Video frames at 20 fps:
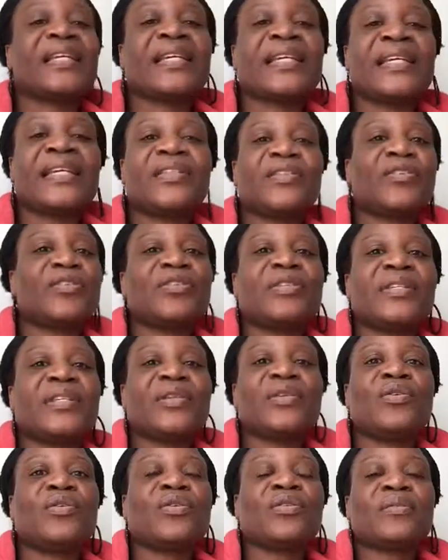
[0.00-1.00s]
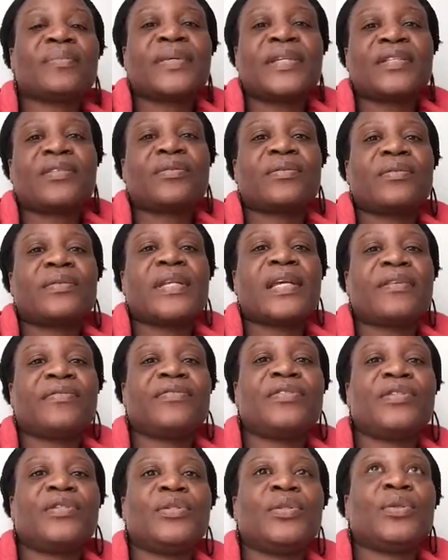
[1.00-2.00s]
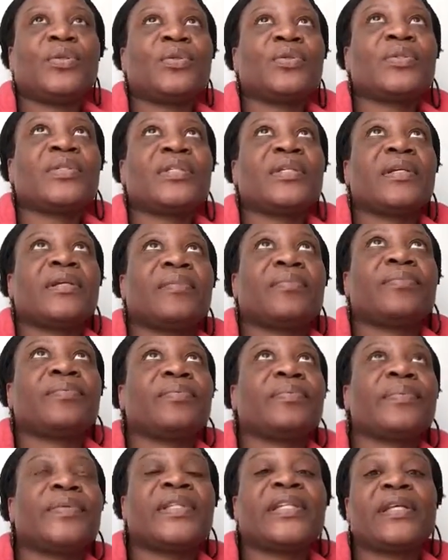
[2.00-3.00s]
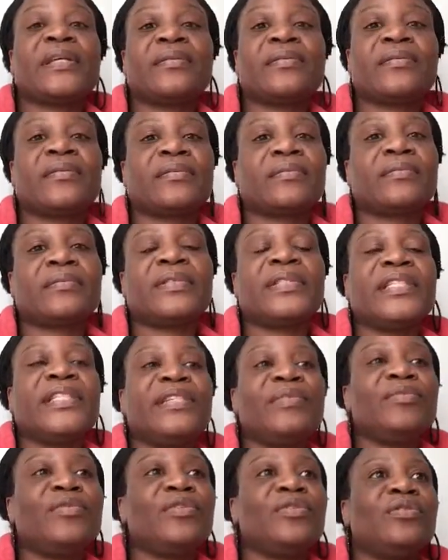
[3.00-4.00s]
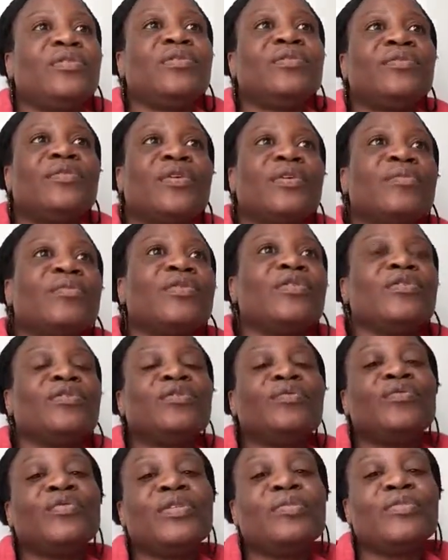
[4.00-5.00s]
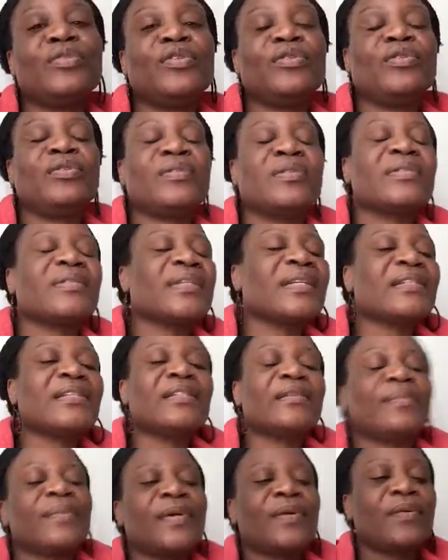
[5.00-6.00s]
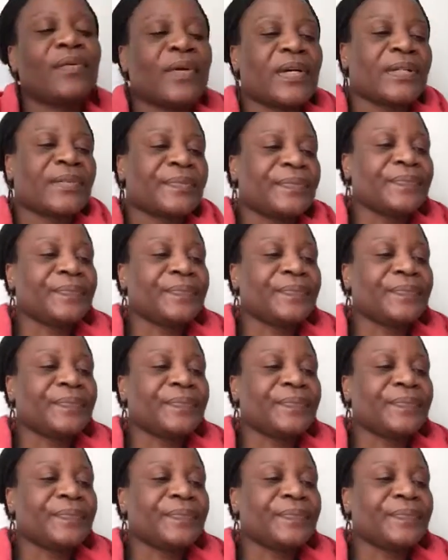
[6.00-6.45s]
quelques secondes parce que la vidéo, c'est peut-être 10 minutes, 20 minutes, 8 minutes, ça dépend quoi.